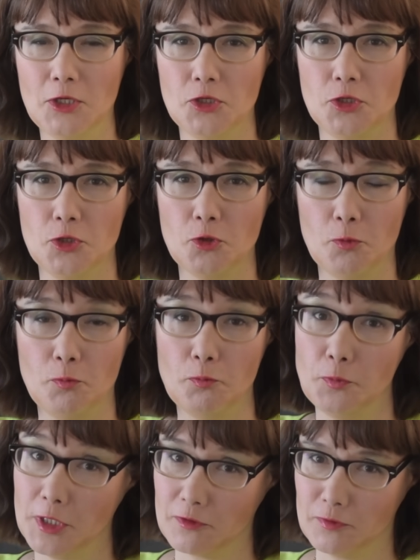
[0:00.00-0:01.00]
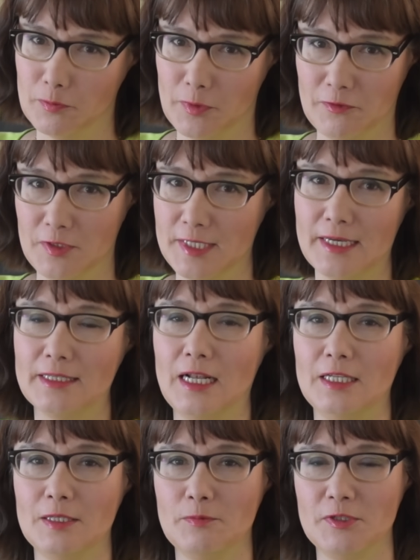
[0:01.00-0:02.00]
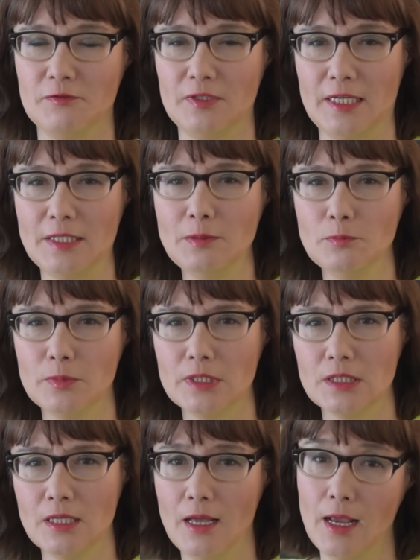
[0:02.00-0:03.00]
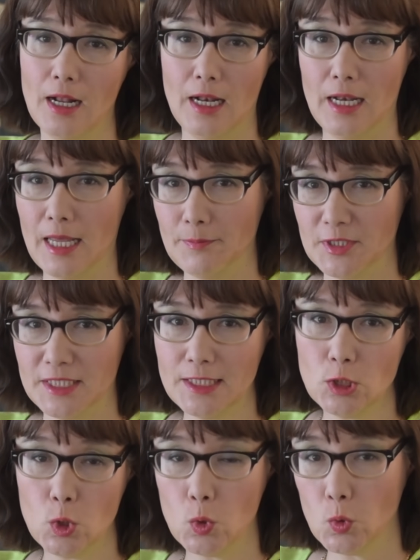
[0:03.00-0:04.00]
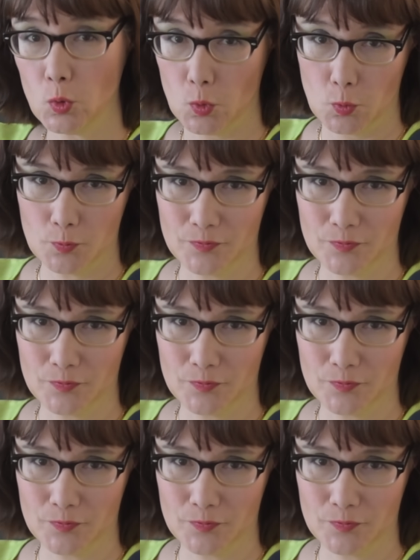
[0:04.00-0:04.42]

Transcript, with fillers: Ее первый профессиональный псевдоним был «Ляпетит Люлю».